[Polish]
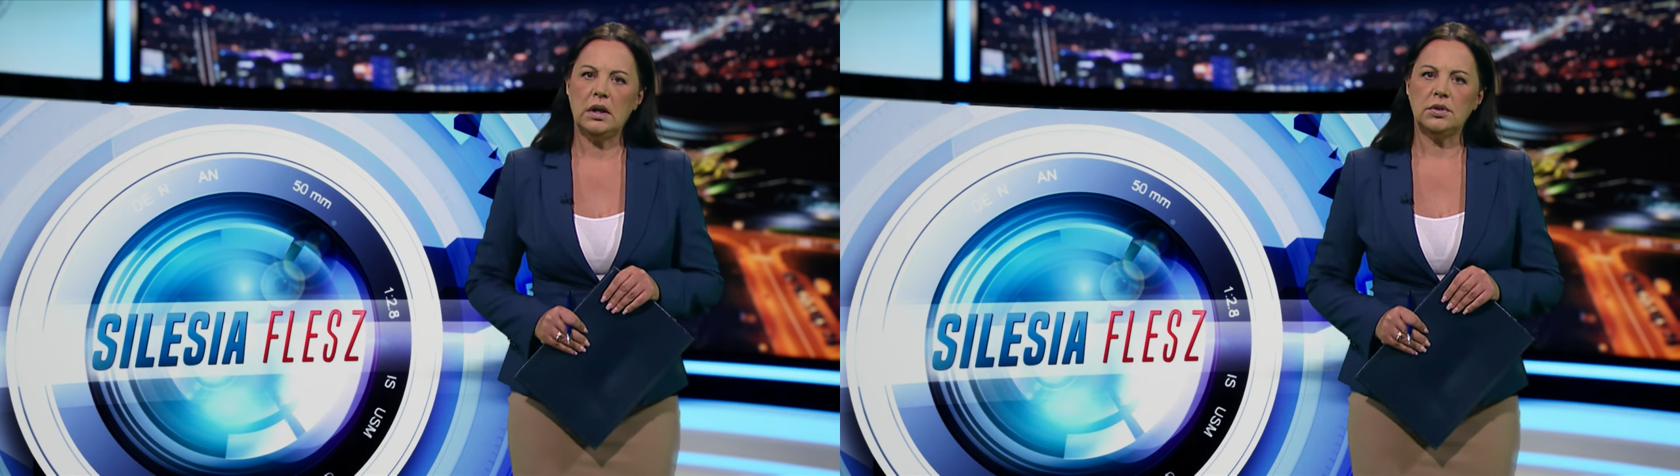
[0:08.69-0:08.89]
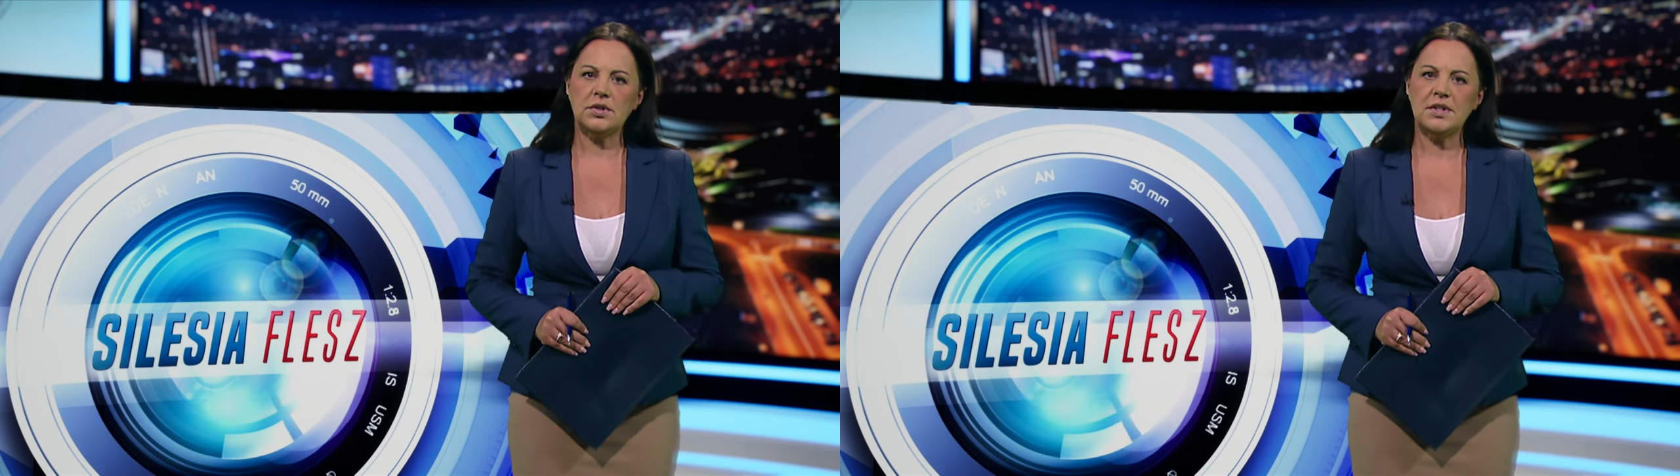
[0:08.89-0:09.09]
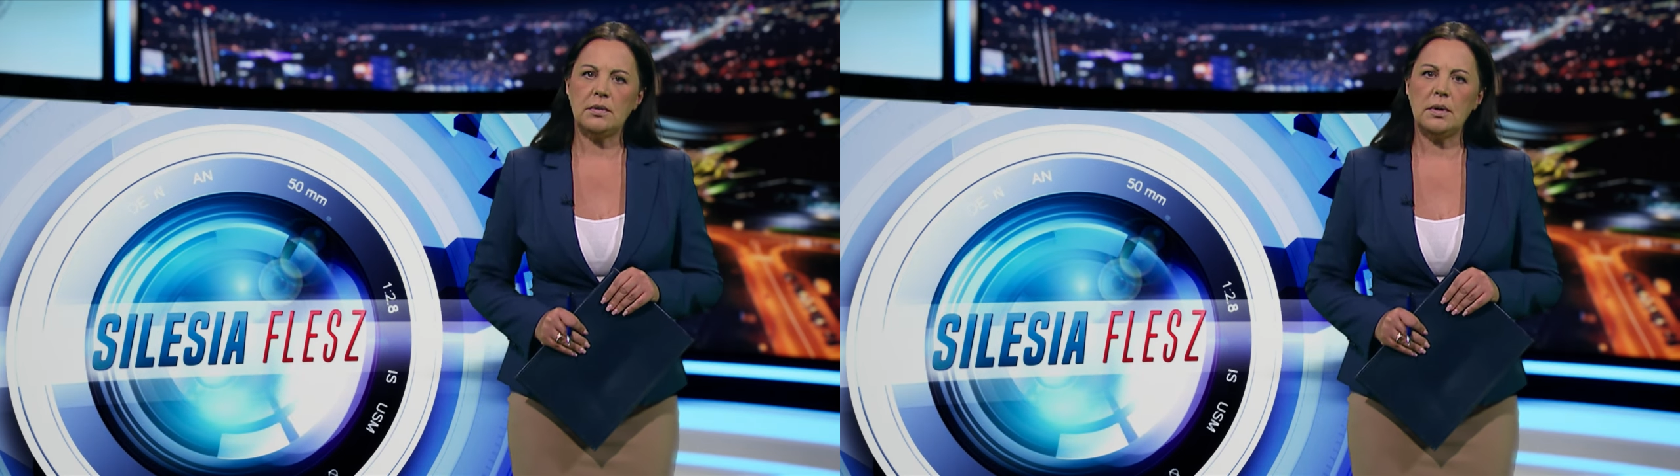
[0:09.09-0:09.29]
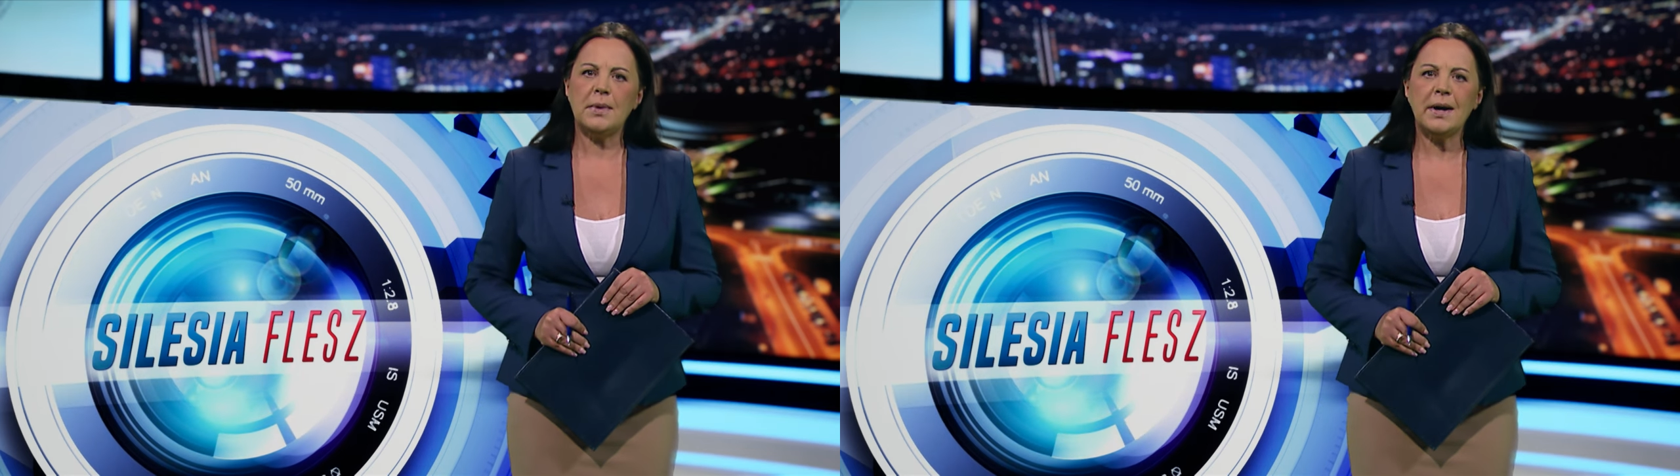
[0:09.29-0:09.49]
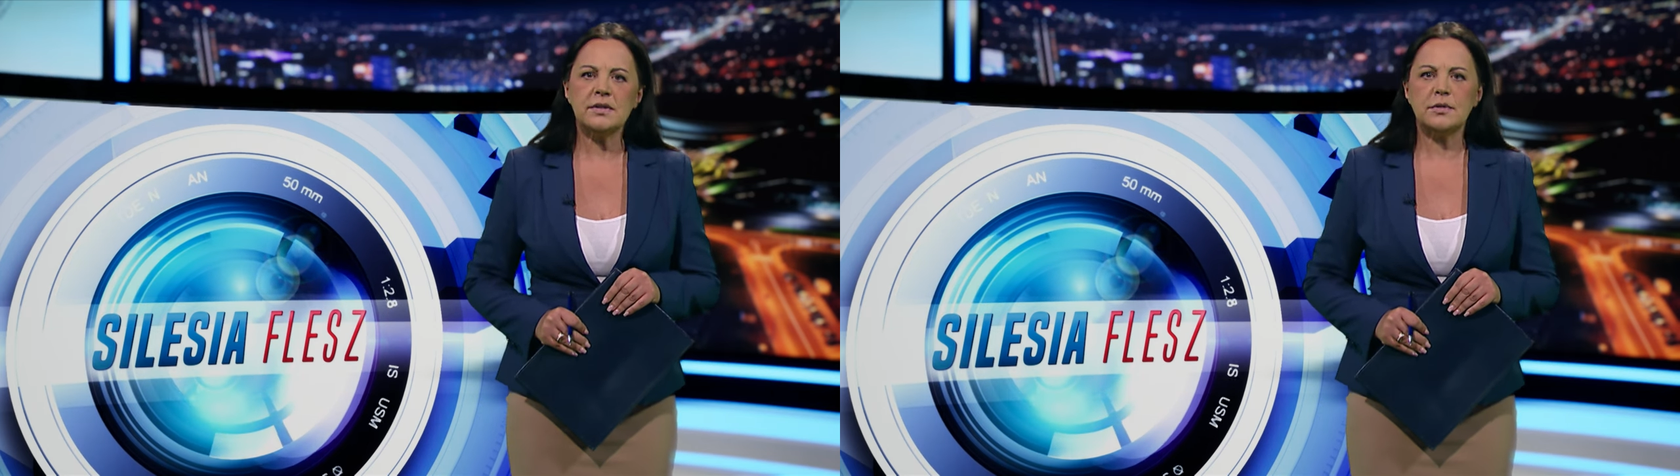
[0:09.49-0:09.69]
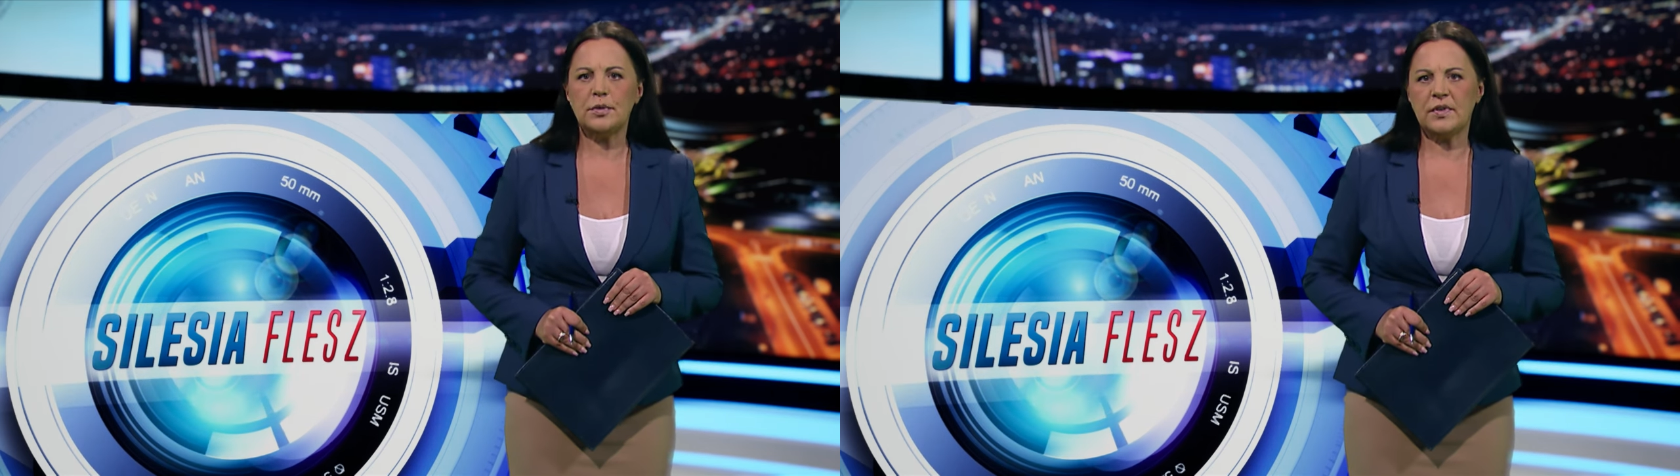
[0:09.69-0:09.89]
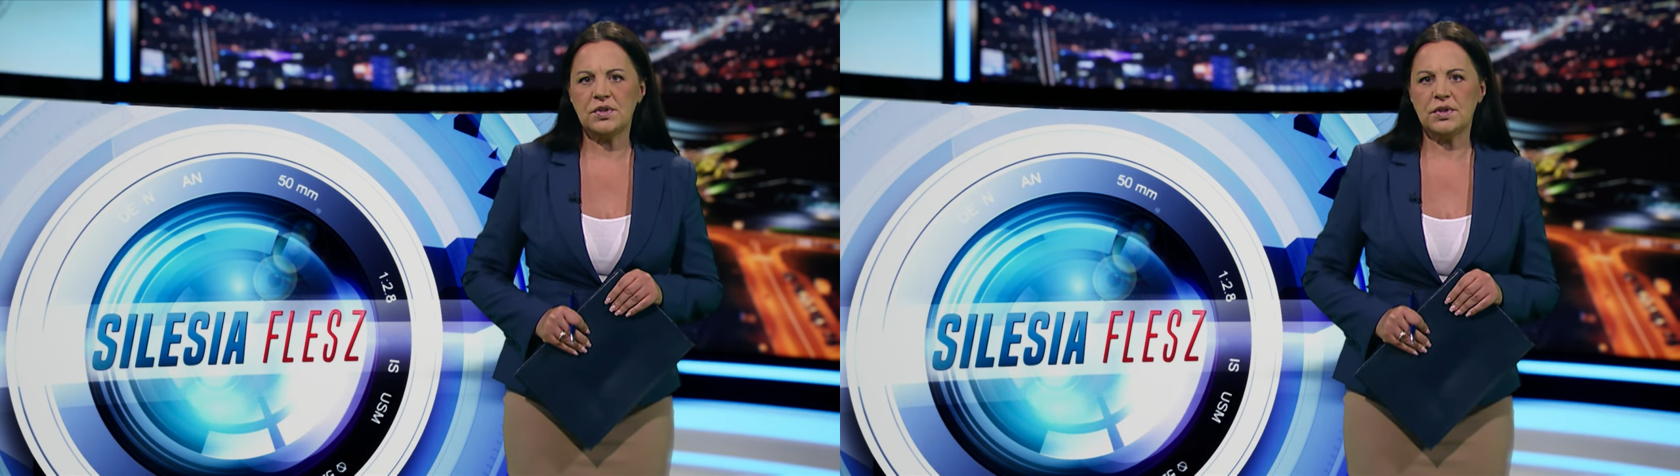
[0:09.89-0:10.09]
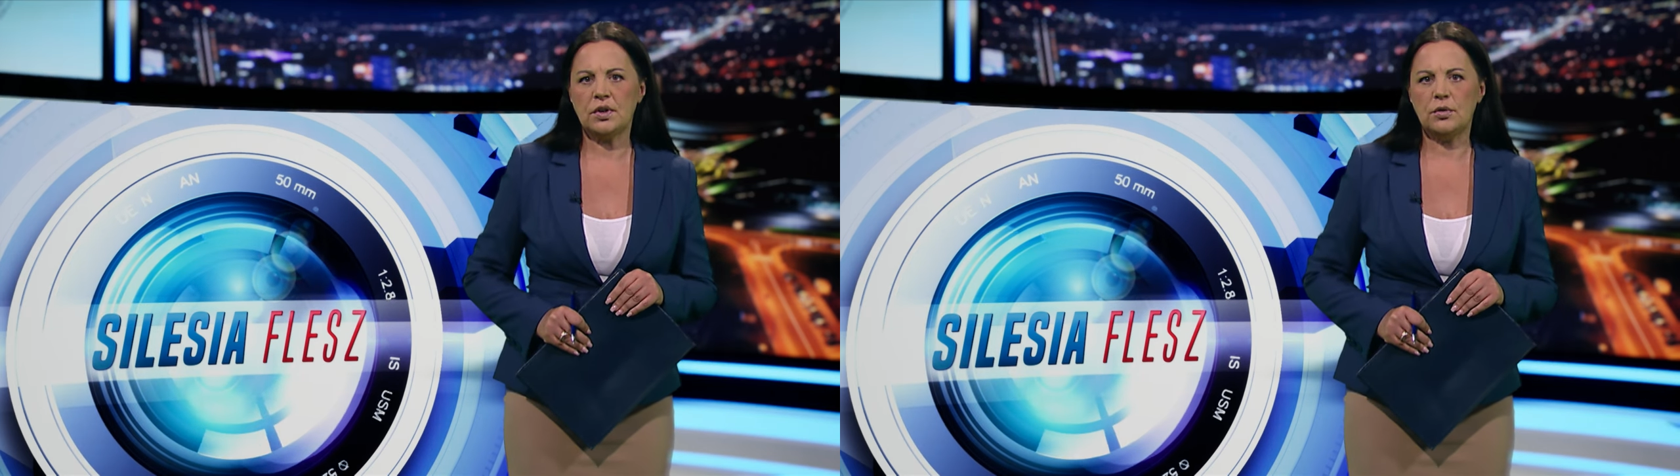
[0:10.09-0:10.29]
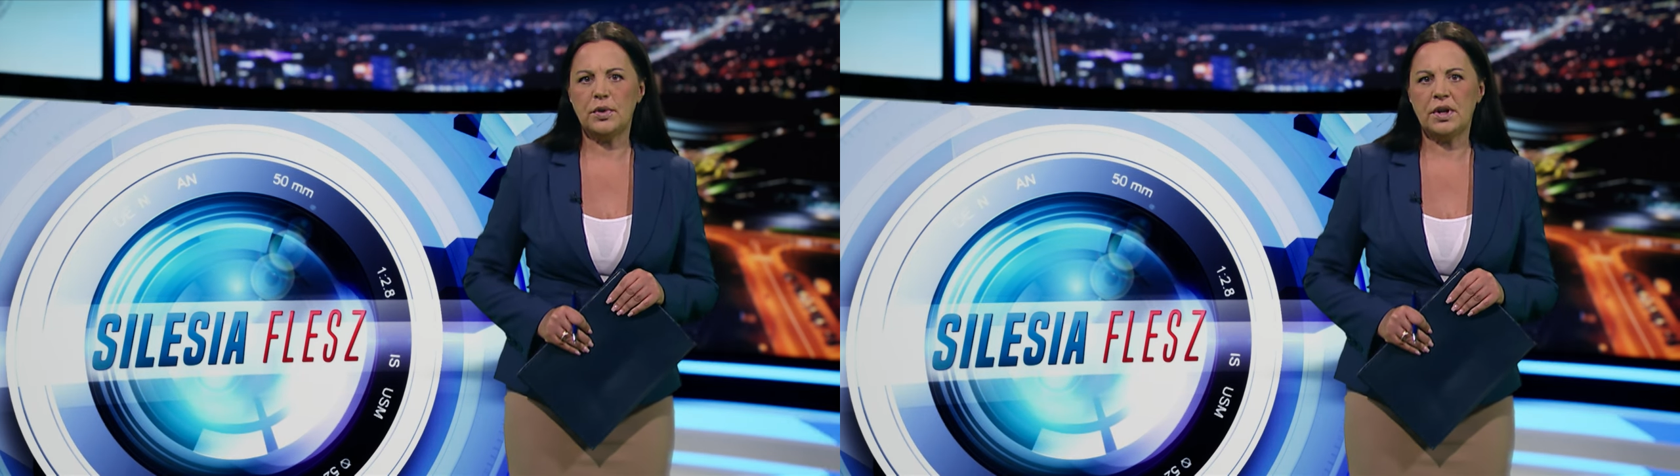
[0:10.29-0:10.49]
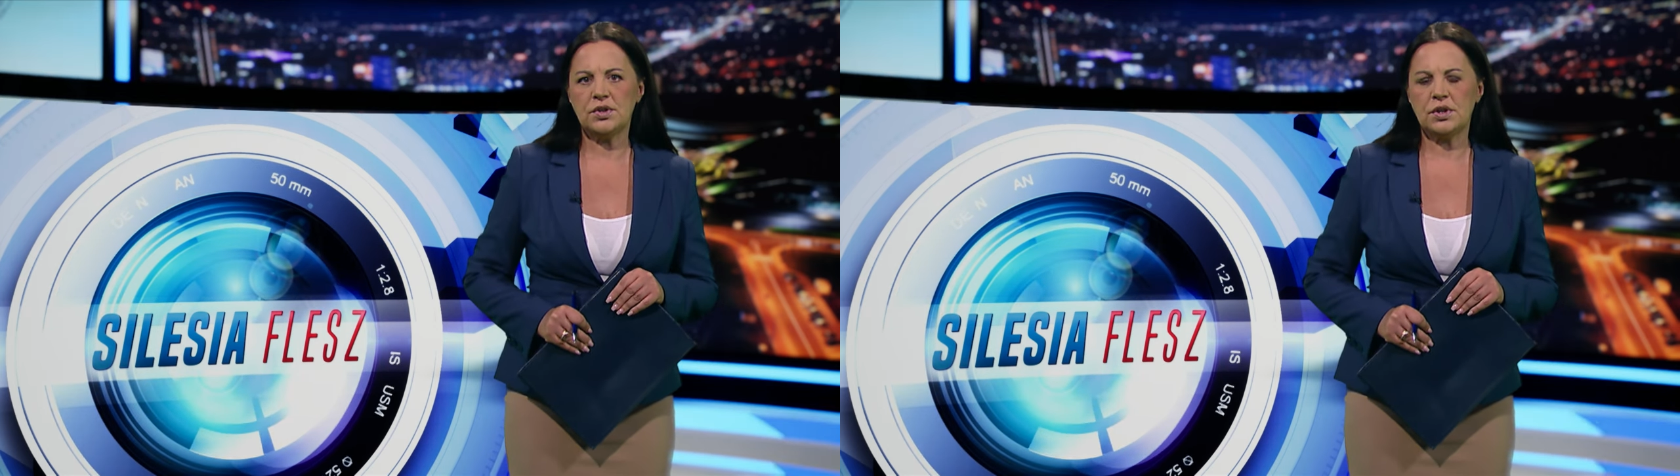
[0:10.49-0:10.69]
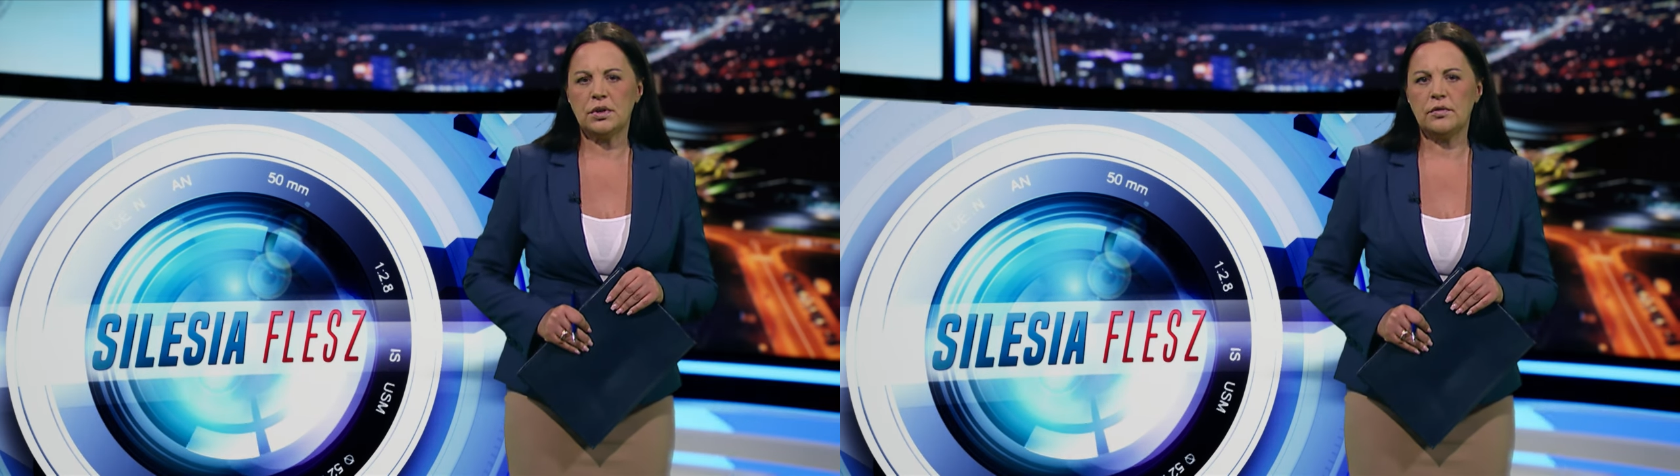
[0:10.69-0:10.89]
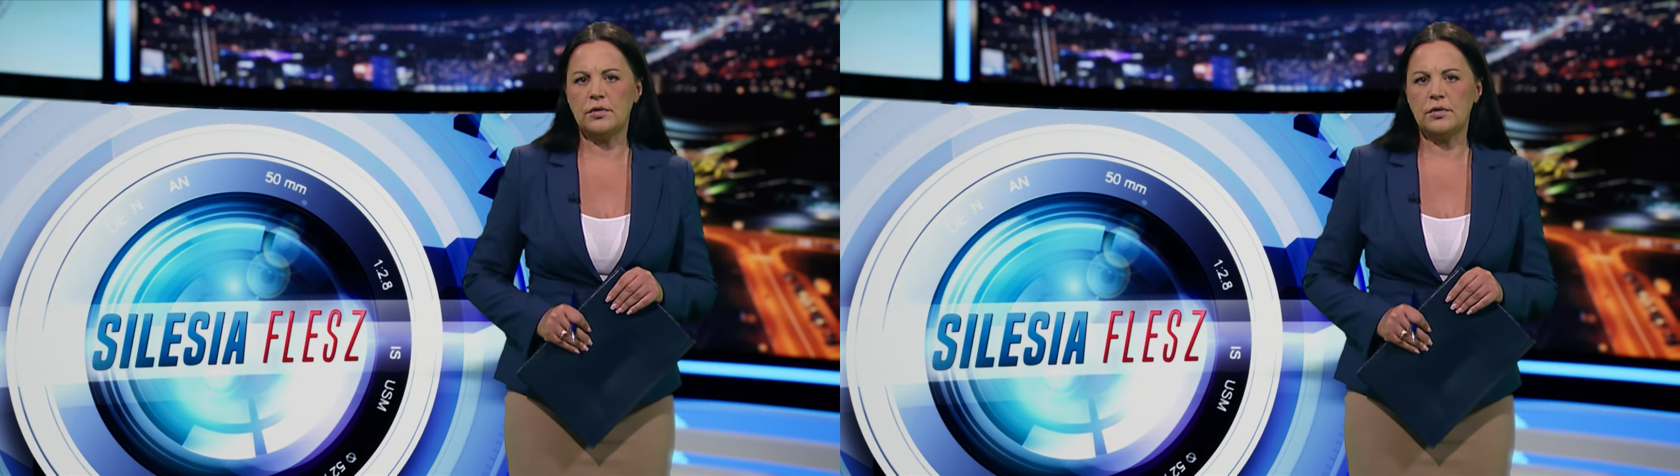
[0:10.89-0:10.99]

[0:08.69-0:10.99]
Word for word: doznała bardzo poważnych obrażeń